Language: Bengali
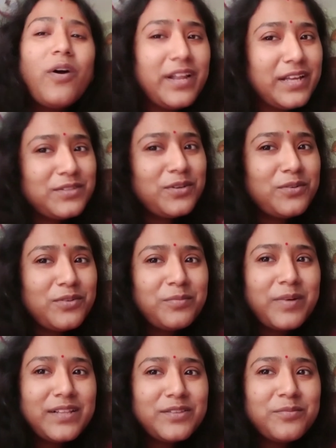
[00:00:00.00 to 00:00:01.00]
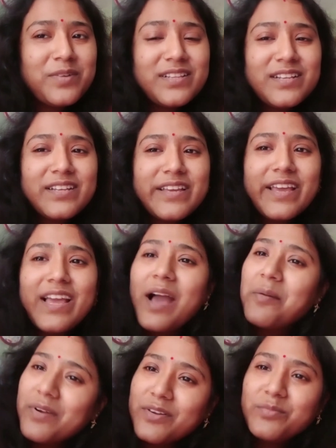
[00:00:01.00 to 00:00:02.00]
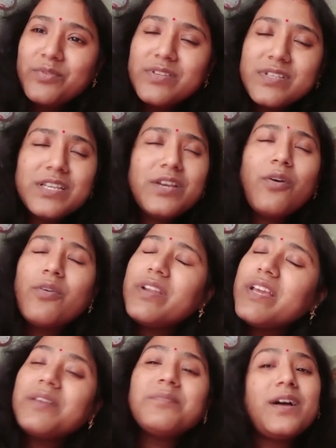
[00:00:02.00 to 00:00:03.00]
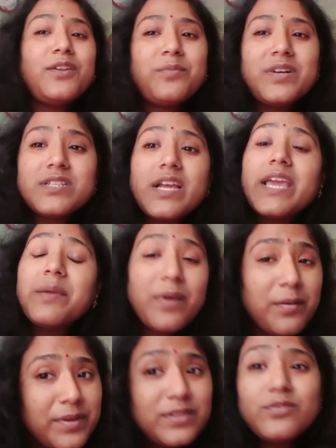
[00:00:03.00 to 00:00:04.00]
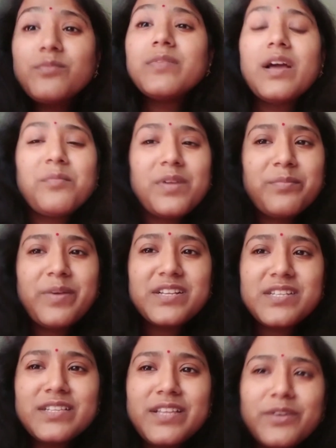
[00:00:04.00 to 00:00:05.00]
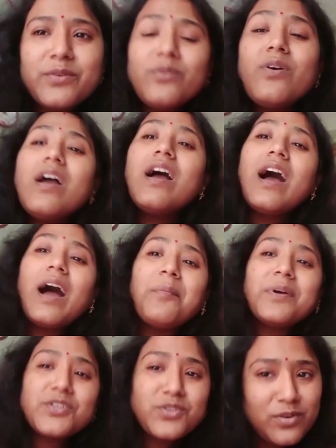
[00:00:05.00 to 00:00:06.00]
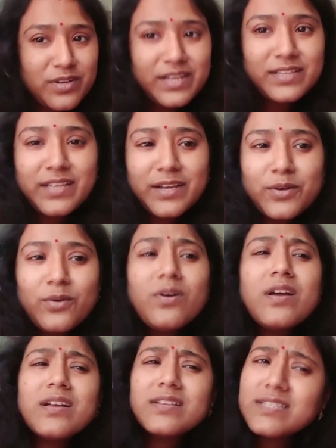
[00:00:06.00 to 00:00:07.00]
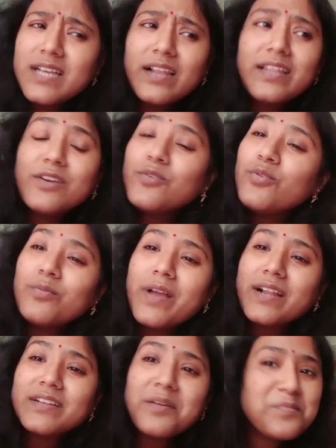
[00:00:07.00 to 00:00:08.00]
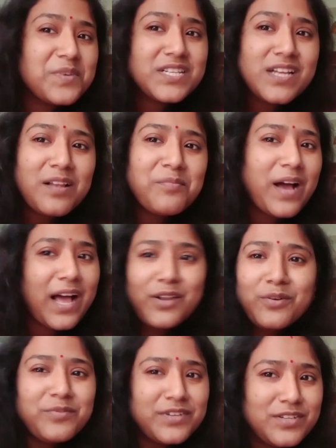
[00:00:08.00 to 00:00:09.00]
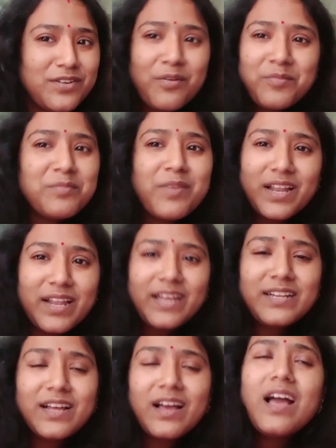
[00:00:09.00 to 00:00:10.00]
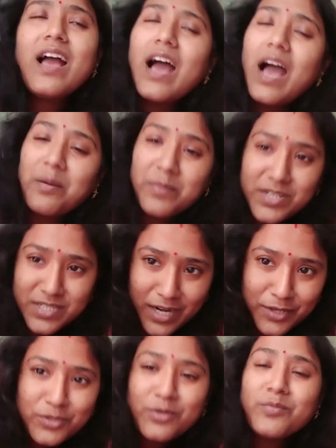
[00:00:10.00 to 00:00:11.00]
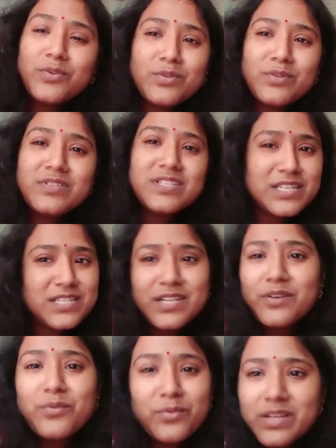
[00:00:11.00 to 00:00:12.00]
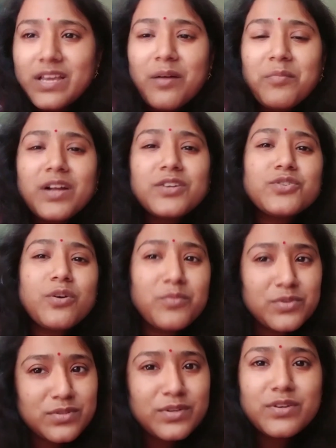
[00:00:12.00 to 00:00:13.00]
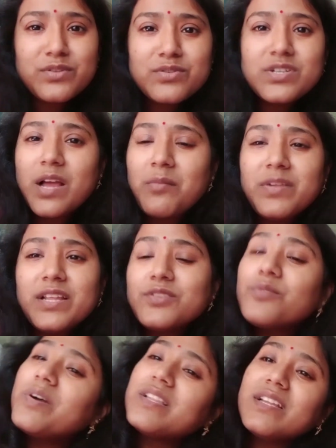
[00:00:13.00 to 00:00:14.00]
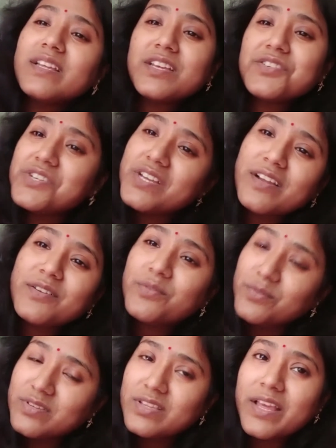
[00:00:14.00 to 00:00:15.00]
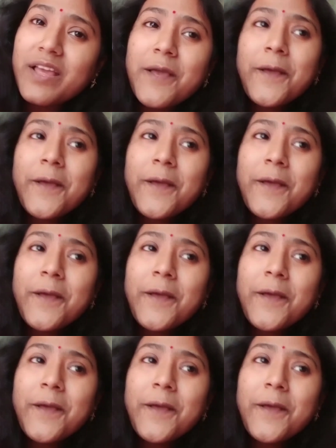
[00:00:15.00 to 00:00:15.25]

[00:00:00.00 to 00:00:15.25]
অনেক ধন্যবাদ তোমাদেরকে আবারও বলছি অনেক ভালোবাসা এভাবেই তোমরা আমার পাশে থেকো আমার সঙ্গে থেকো জানি খুব একটা বিশাল ভালো ভিডিও আমি বানাই না আমার সাধ্য মতন চেষ্টা করি আমার সমস্ত কিছু সামলে তোমাদেরকে শেয়ার করতে